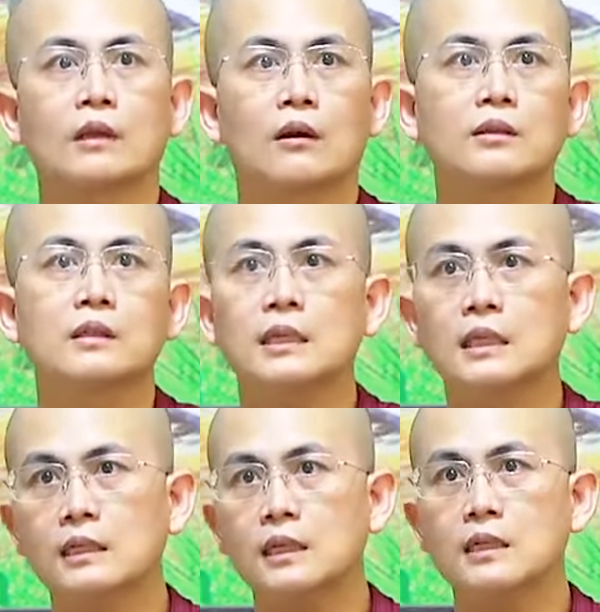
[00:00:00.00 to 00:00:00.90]
có những cái
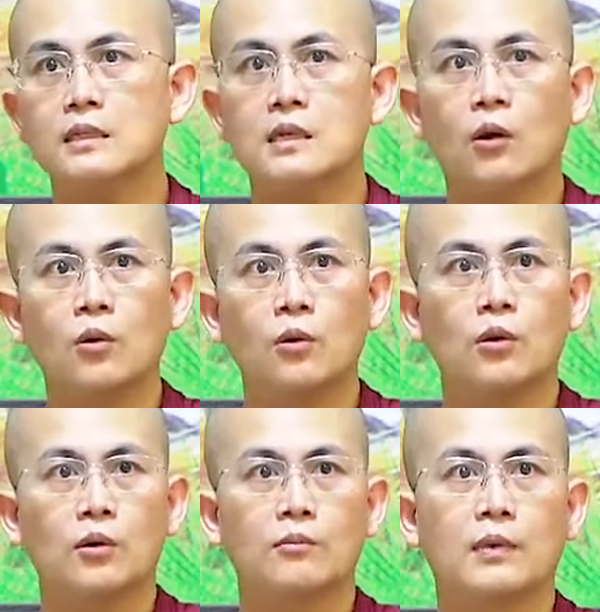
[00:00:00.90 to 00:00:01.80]
ý nghĩ xấu
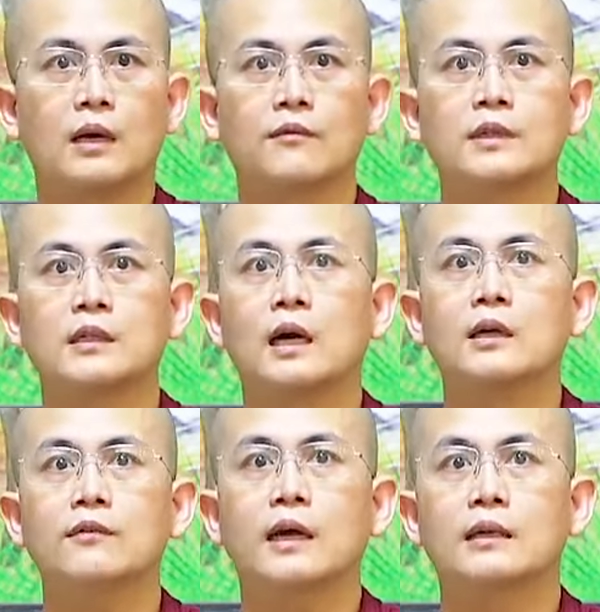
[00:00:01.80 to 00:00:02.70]
mà vị
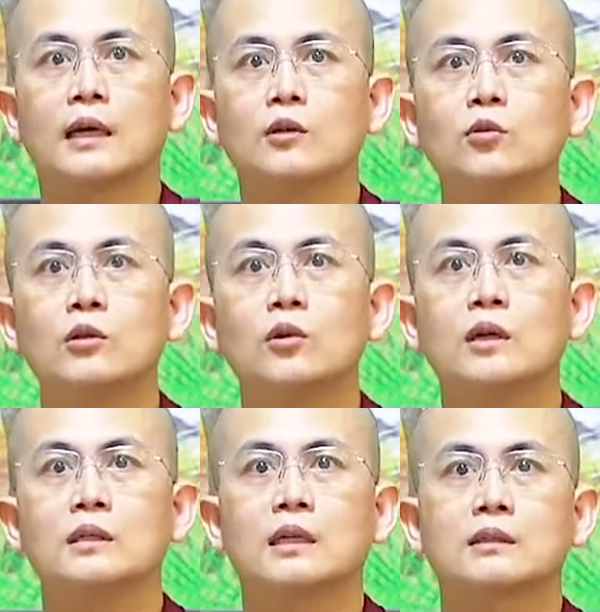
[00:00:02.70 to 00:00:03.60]
đấy phải là luôn
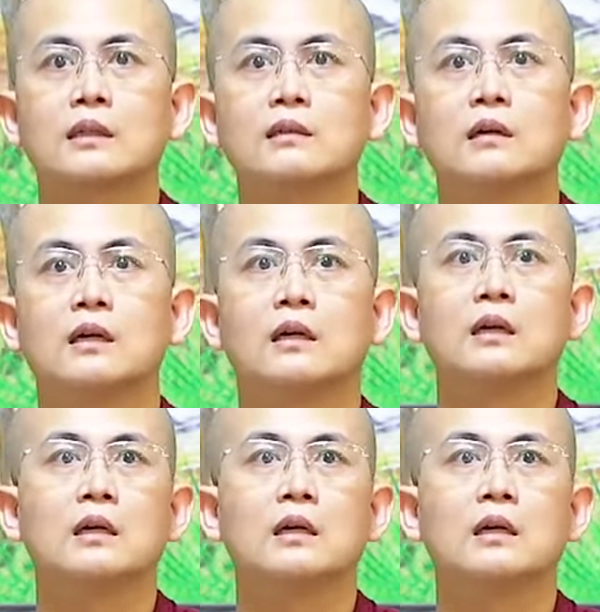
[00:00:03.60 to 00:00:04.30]
luôn là cái người